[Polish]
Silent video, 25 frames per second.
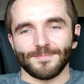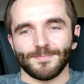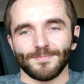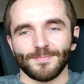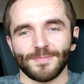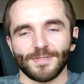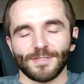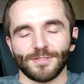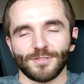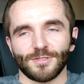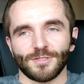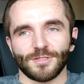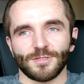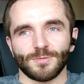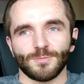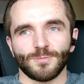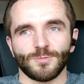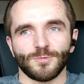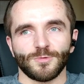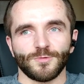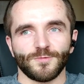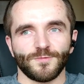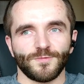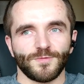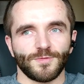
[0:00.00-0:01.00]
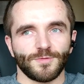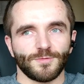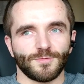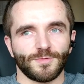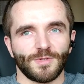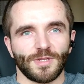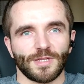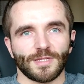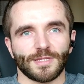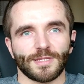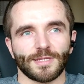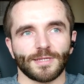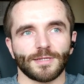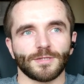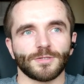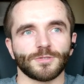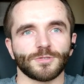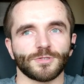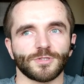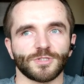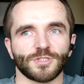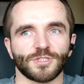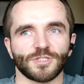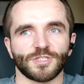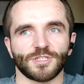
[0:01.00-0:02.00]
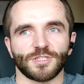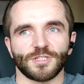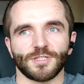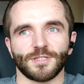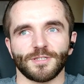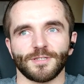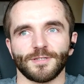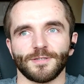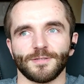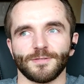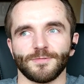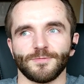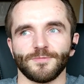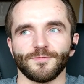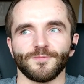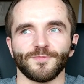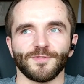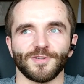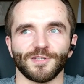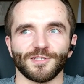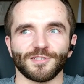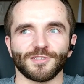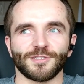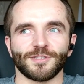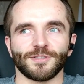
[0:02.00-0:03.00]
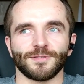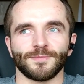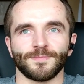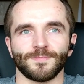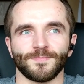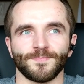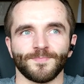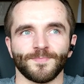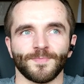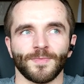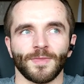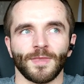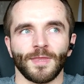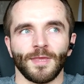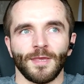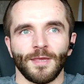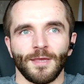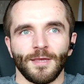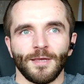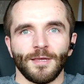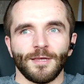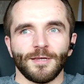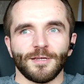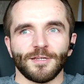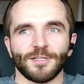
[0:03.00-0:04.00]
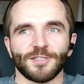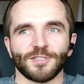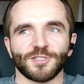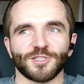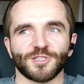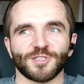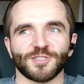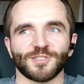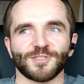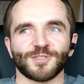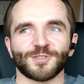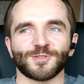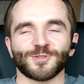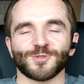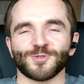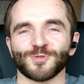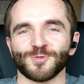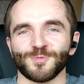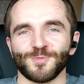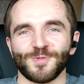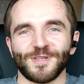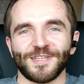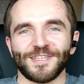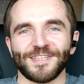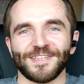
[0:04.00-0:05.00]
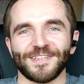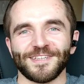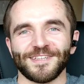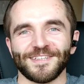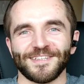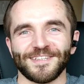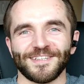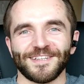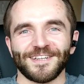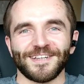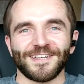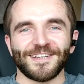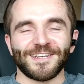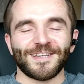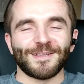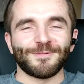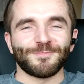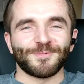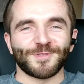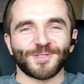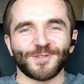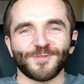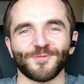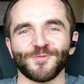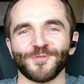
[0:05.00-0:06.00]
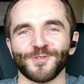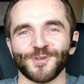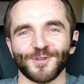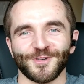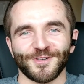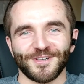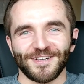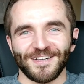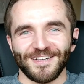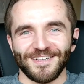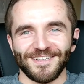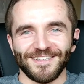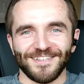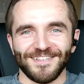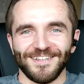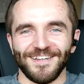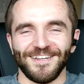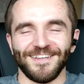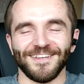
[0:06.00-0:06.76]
Będę o tym mówił, dlatego że uważam, że zrozumienie lepsze wroga